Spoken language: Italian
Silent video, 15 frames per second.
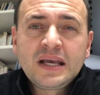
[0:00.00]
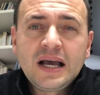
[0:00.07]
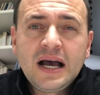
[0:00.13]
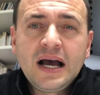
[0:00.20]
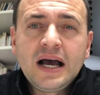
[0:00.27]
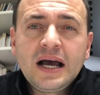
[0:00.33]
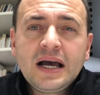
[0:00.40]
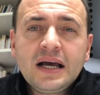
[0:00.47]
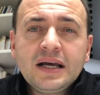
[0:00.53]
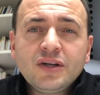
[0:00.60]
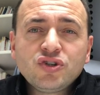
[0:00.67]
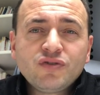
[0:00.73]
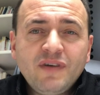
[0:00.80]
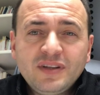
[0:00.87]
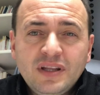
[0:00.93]
a
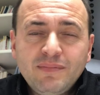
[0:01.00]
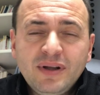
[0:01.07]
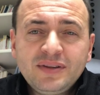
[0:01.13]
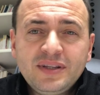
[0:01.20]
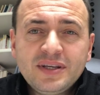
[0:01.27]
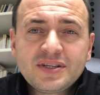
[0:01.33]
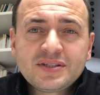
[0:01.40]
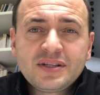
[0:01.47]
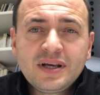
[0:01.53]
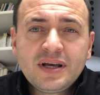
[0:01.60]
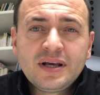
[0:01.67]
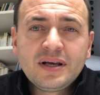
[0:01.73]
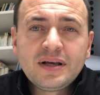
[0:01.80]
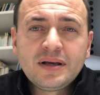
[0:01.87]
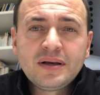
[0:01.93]
Giovanni il
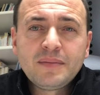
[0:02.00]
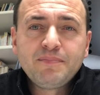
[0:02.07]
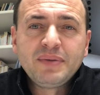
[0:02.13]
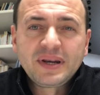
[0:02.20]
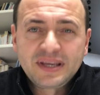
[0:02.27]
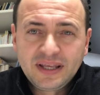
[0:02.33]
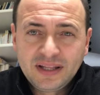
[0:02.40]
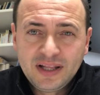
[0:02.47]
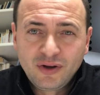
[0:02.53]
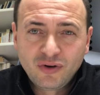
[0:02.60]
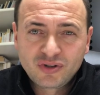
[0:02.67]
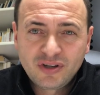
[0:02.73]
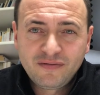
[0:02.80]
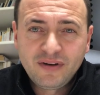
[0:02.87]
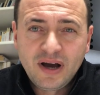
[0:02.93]
Battista per chiedergli
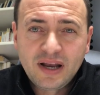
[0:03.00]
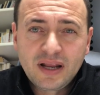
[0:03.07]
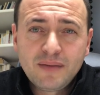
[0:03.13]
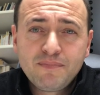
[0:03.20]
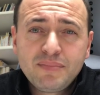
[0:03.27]
cosa fare,